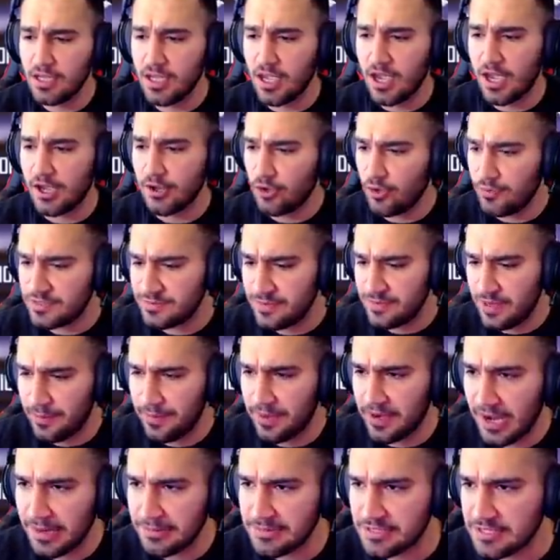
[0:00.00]
خلينا نقول بسم الله الرحمن
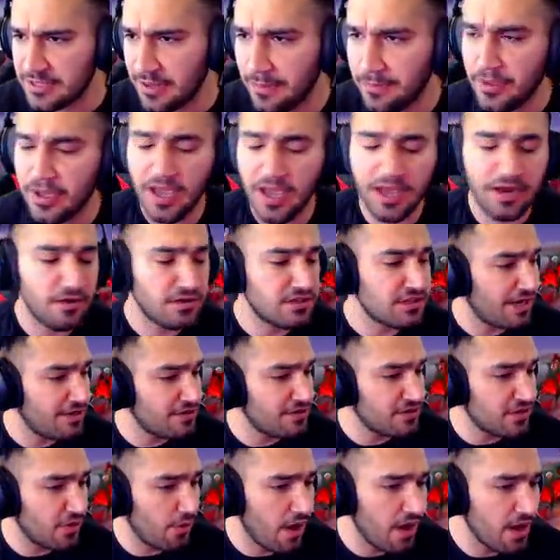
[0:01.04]
الرحيم شباب خلينا نشحن
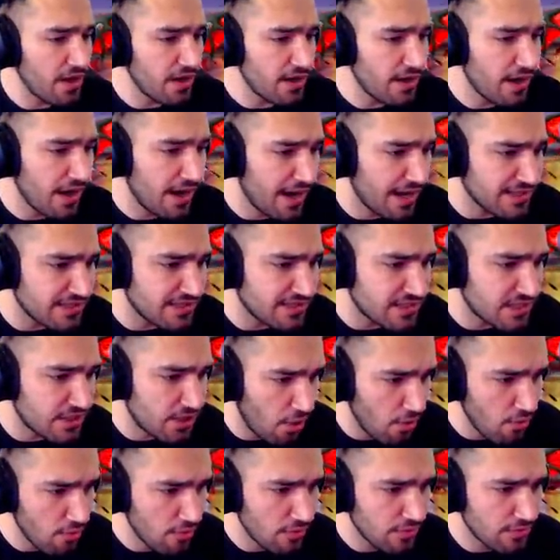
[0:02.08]
الجواهر ليتس
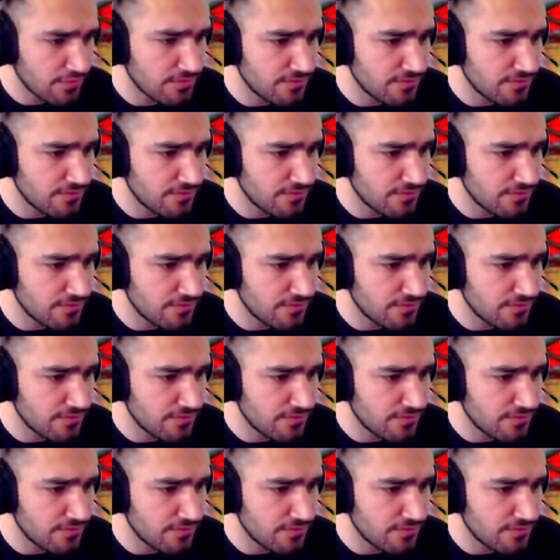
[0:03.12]
جو